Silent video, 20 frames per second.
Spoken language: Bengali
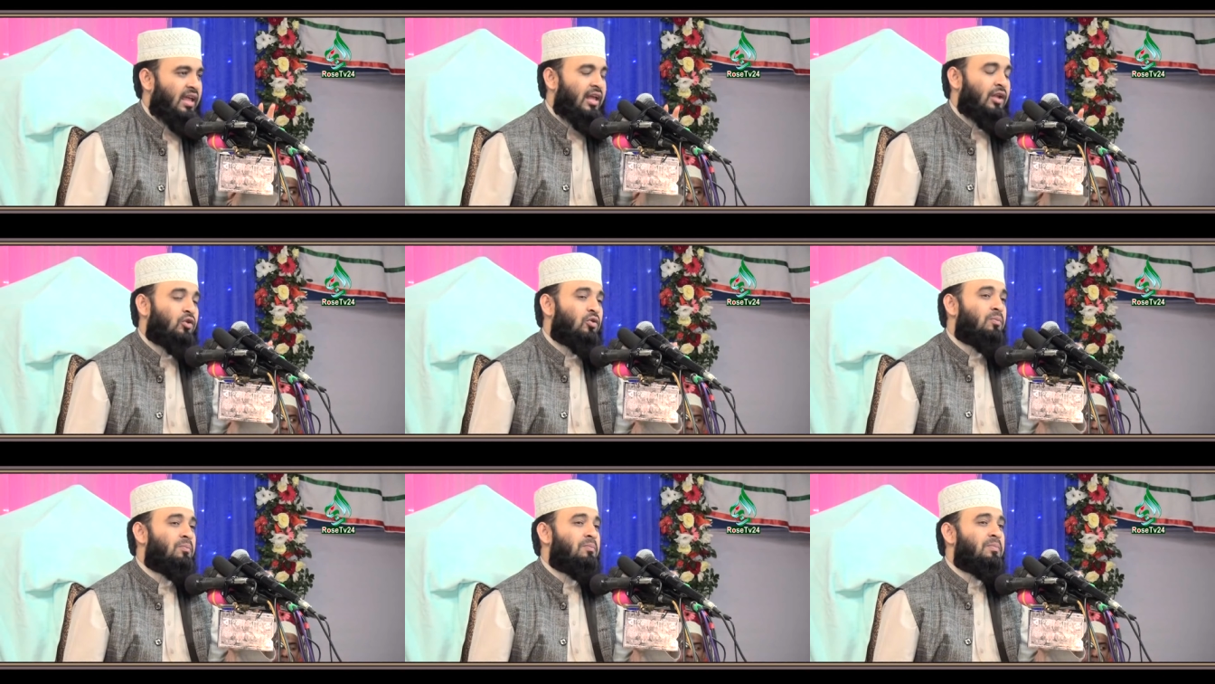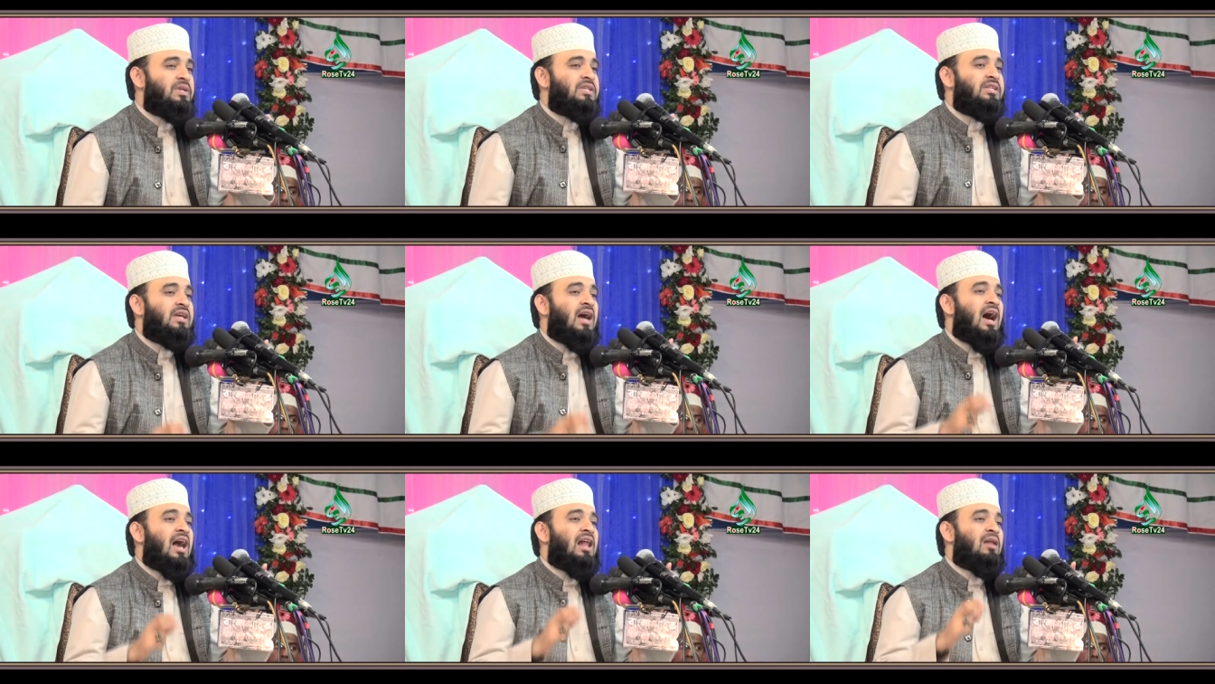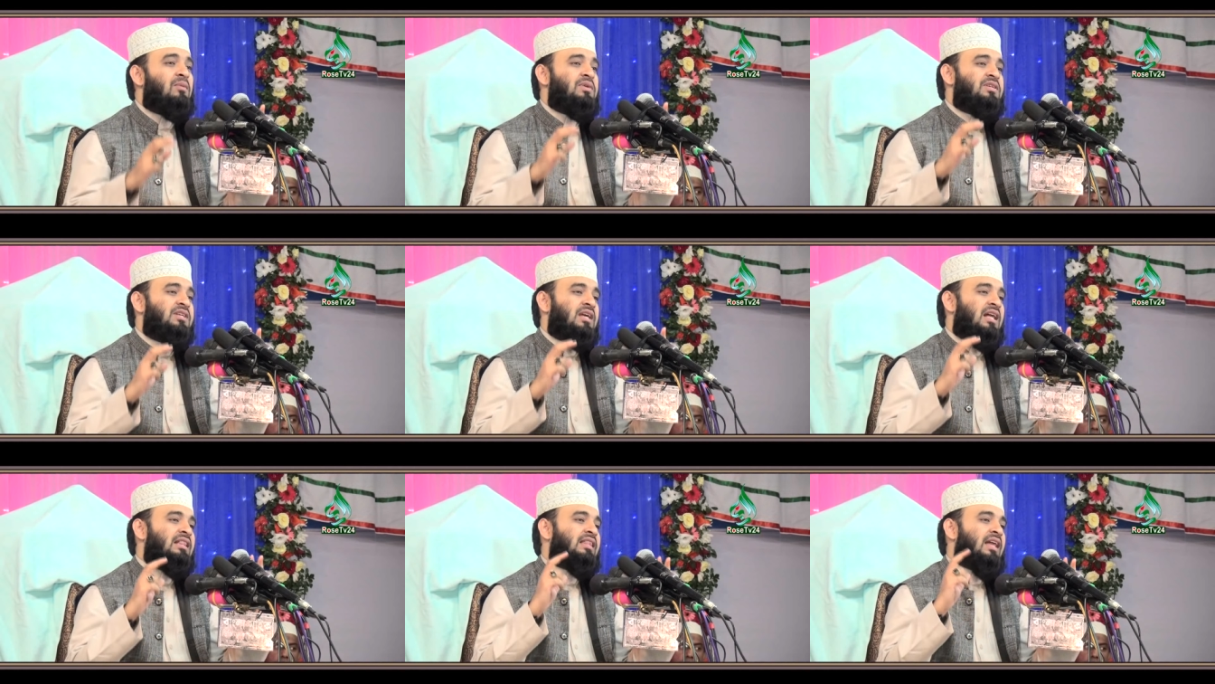এরকম বিশাল
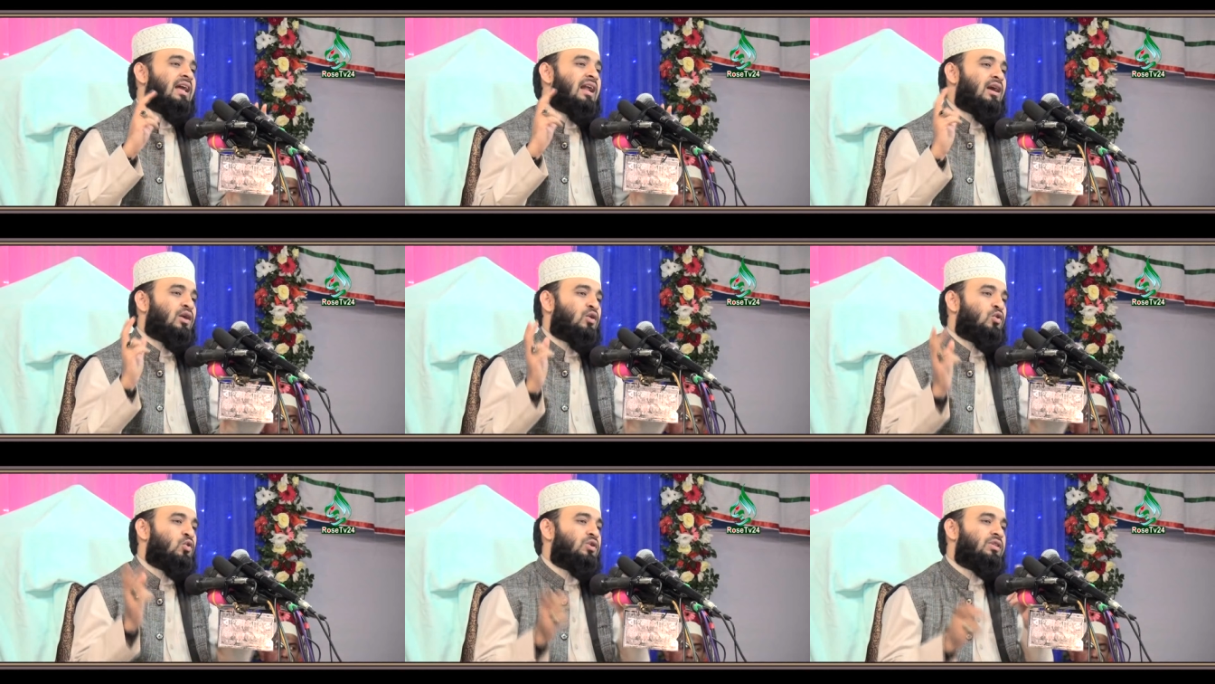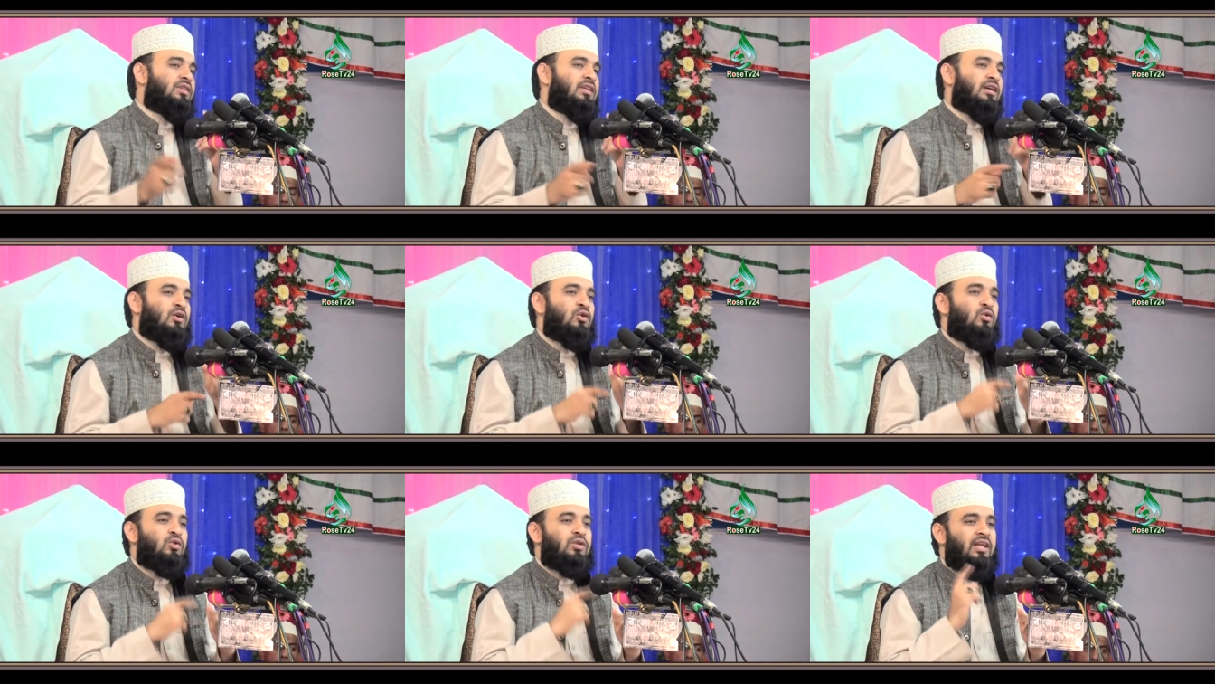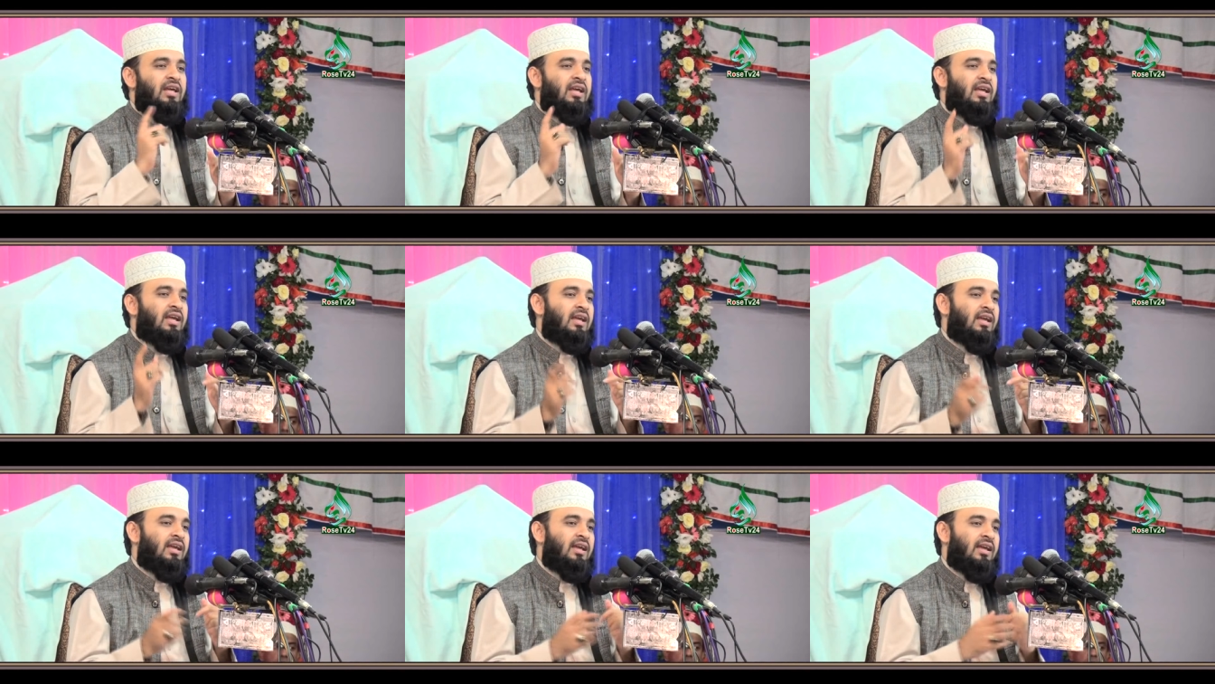বিশাল তারা ঘুরতে ঘুরতে
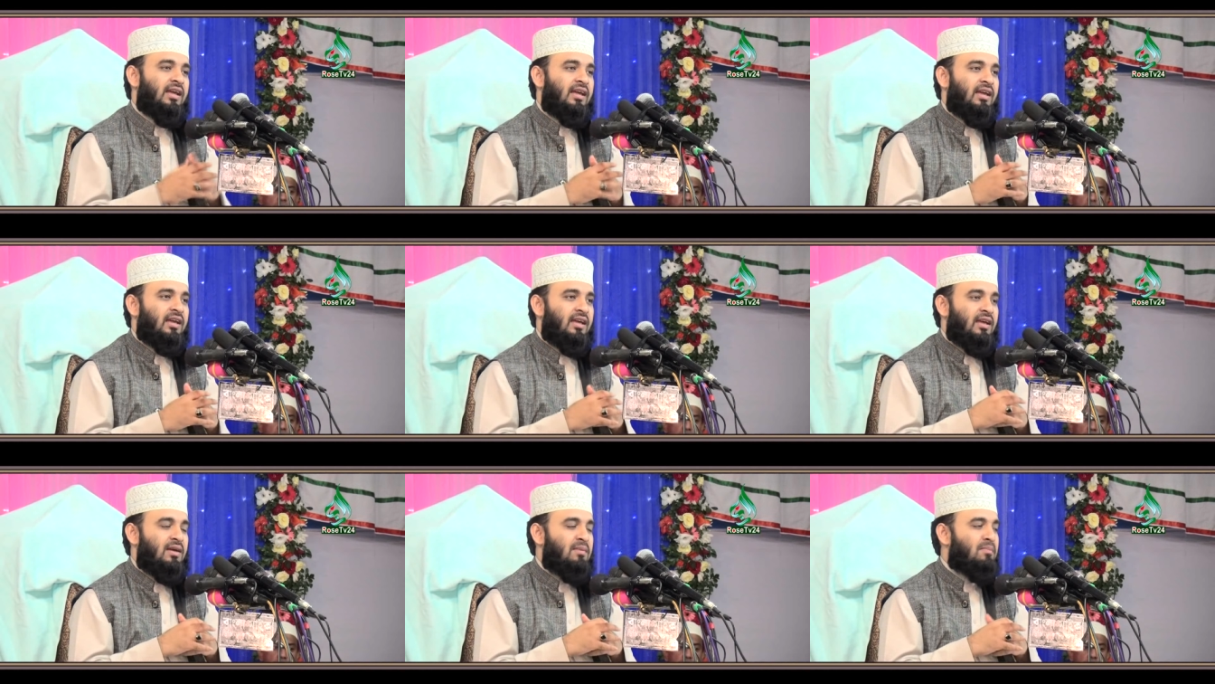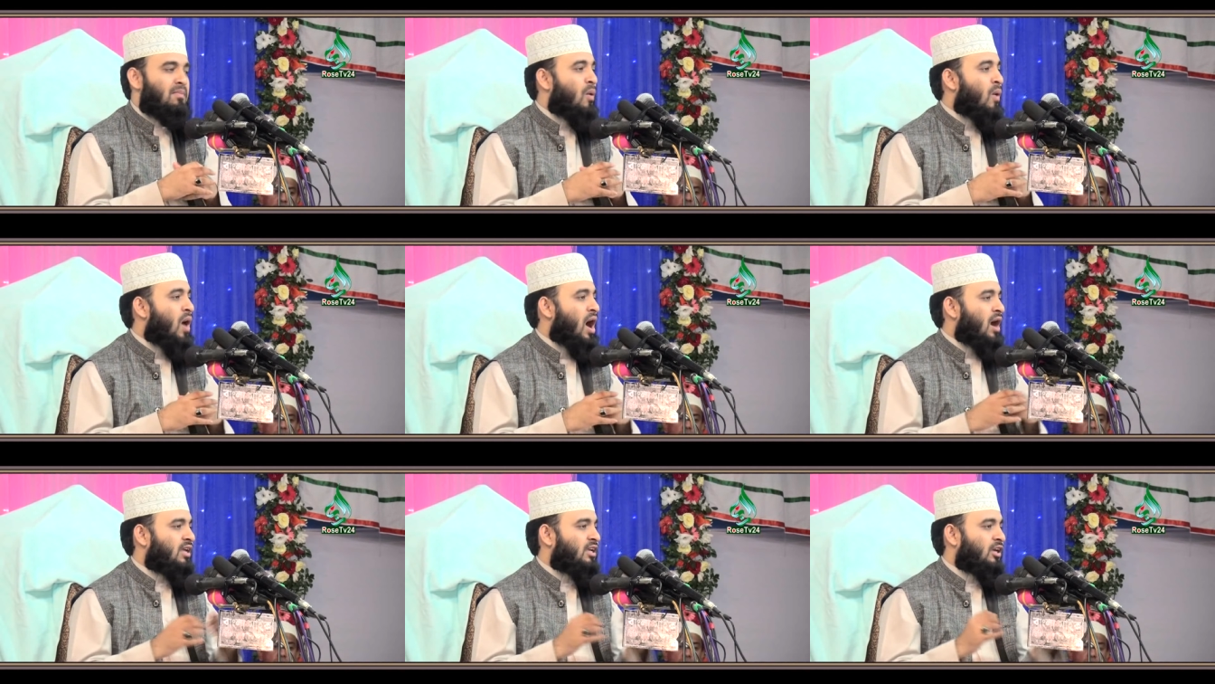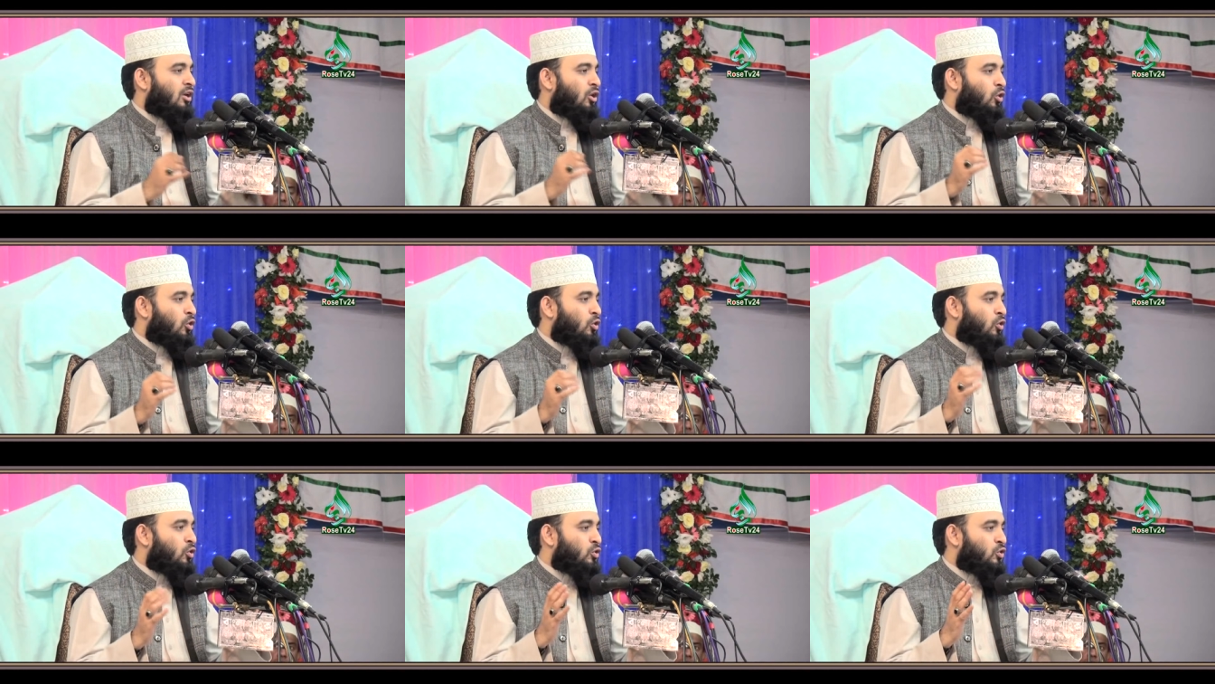মাওয়াকি
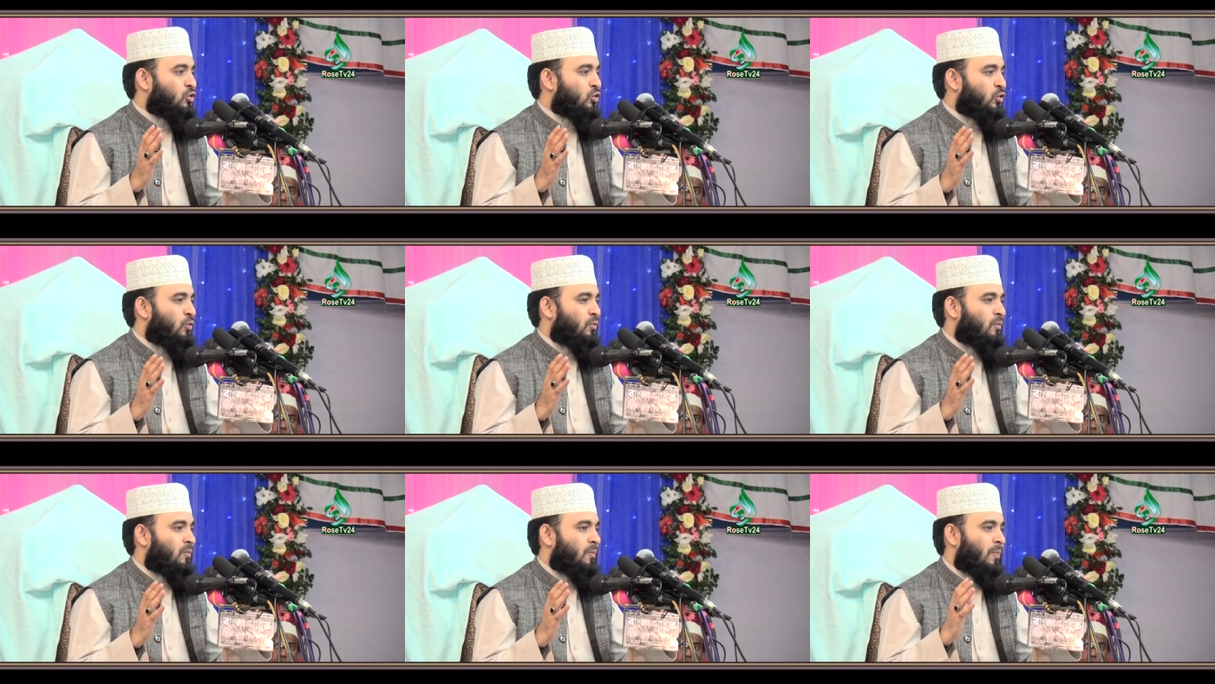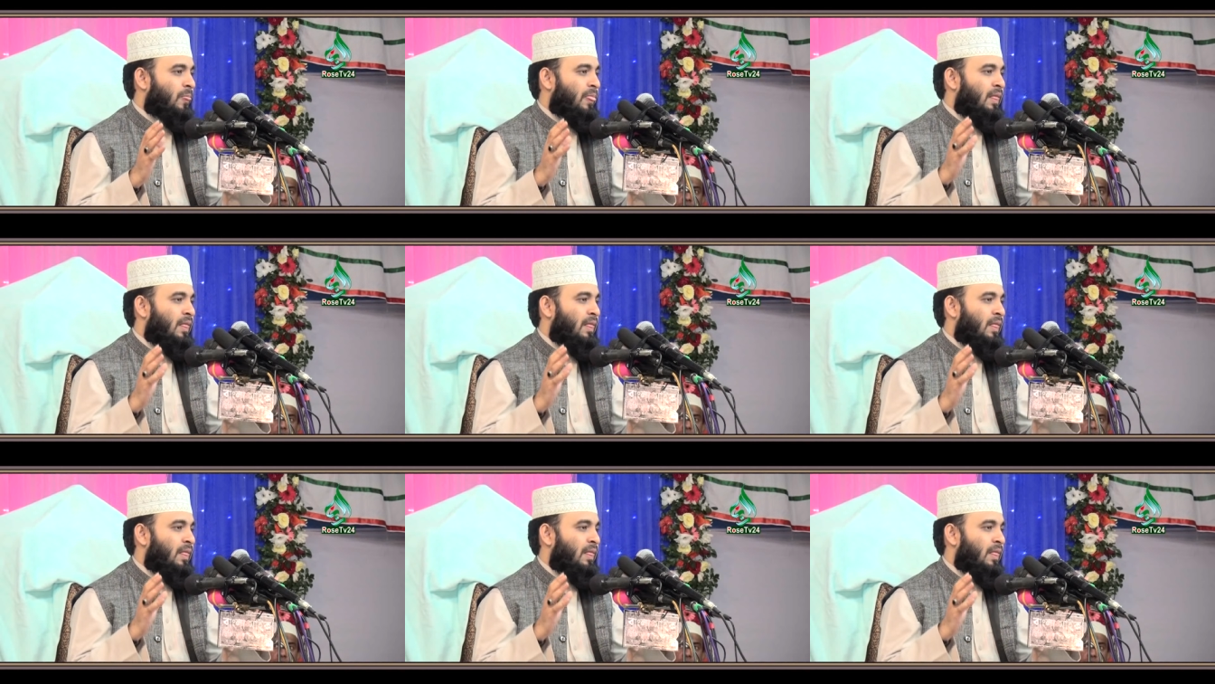ঝুম